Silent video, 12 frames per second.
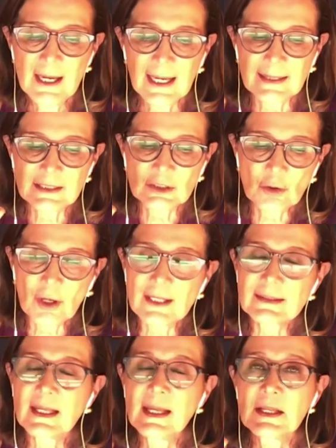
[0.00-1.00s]
Casi
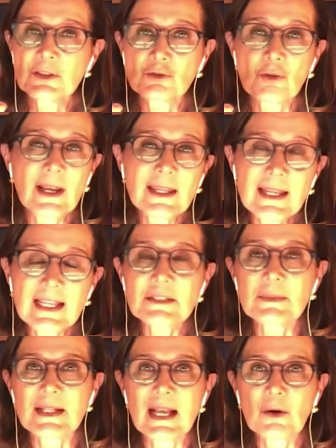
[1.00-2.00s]
todas
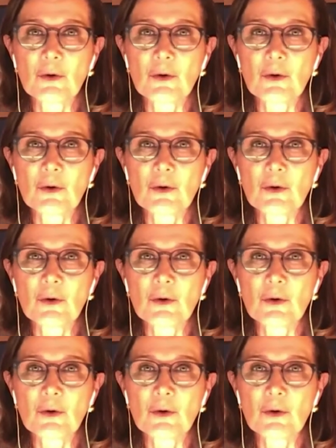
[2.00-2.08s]
sueñas, ¿verdad?